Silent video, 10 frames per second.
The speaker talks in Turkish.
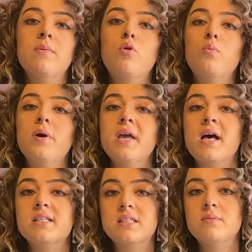ve pompaya
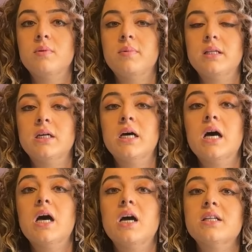yansıtılmamalı.
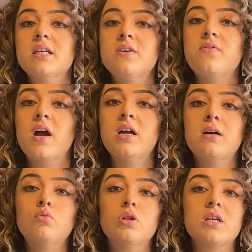Aradaki fark
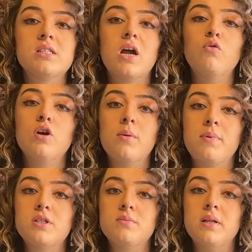kamuda tasarrufla
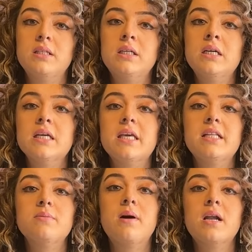kapatılmalı,
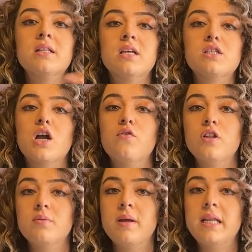itibaren tasarruf
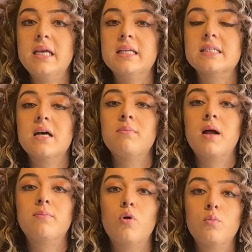edilmeli,
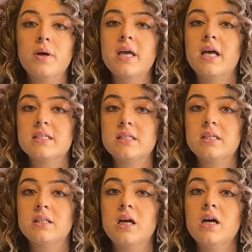zamlar pompaya
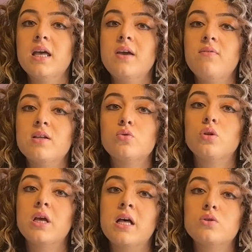yansıdığında
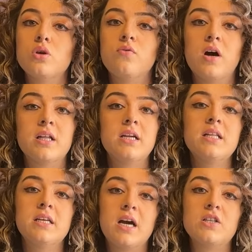enflasyonda yansıyor
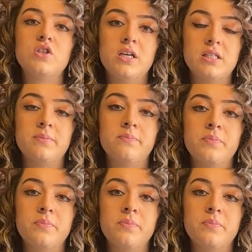ifadelere dikkat çekti.